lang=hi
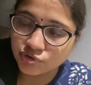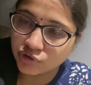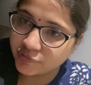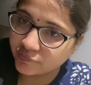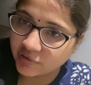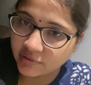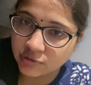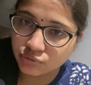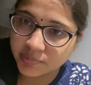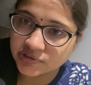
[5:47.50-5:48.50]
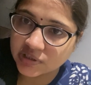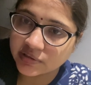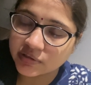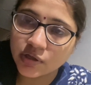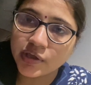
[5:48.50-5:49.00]
जो लिफ्ट के साथ ऊपर
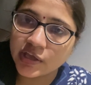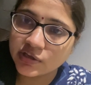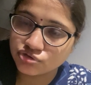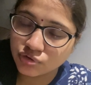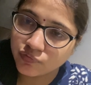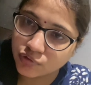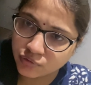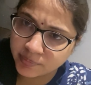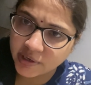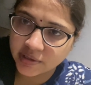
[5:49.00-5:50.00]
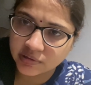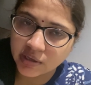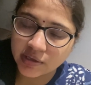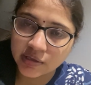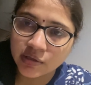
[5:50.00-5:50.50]
चला जाता है एक जो फ्लोर पे
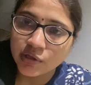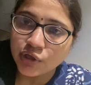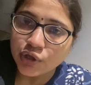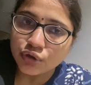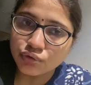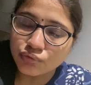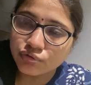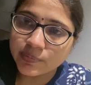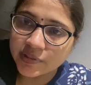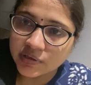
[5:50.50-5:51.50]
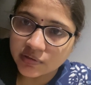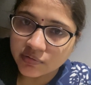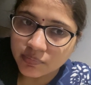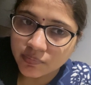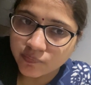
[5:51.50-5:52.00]
रहता है तो उस बंदे
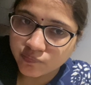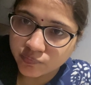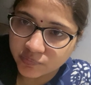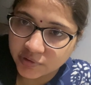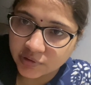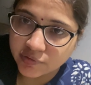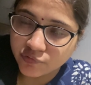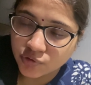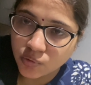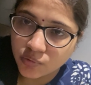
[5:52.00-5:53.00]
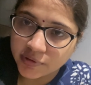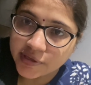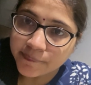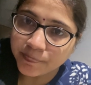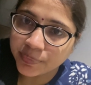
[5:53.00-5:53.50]
ने जब लिफ्ट
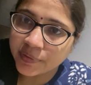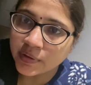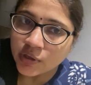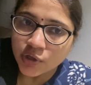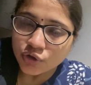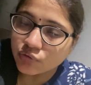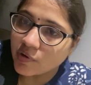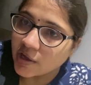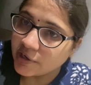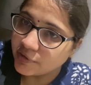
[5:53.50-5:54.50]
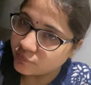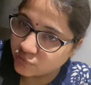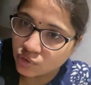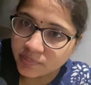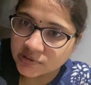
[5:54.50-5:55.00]
खोली तो वहाँ
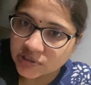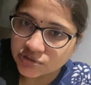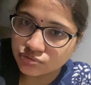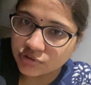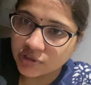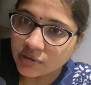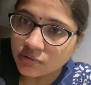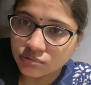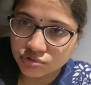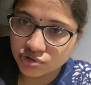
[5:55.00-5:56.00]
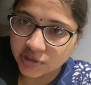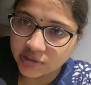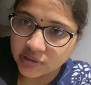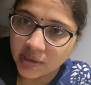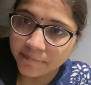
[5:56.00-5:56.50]
लिफ्ट तो ऊपर जा चुकी थी कुछ
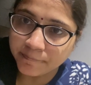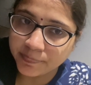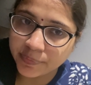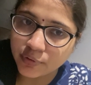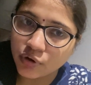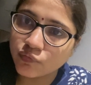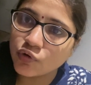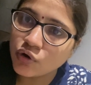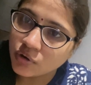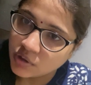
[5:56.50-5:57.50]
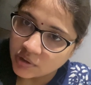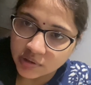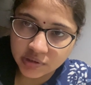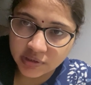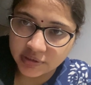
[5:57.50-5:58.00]
नहीं था और वो
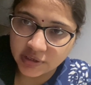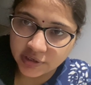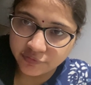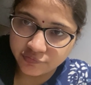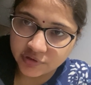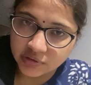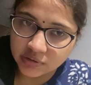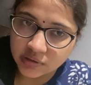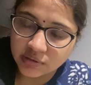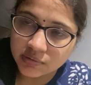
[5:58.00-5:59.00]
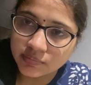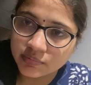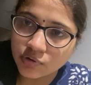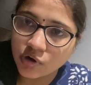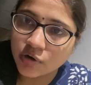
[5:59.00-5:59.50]
गिर गया लिफ्ट के अंदर
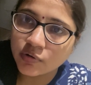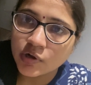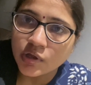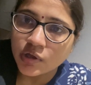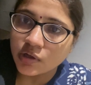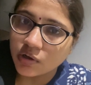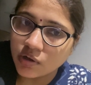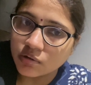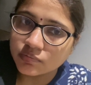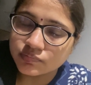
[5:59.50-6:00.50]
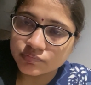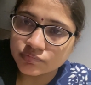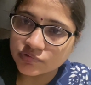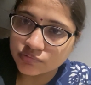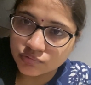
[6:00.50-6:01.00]
और, और
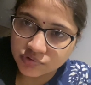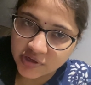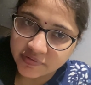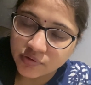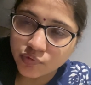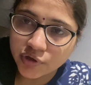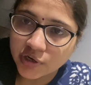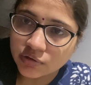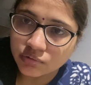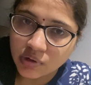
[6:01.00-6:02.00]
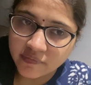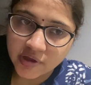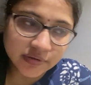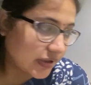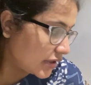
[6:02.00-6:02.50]
जैसे वो गिरा तो
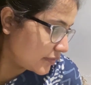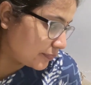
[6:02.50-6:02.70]
आवाज़ आई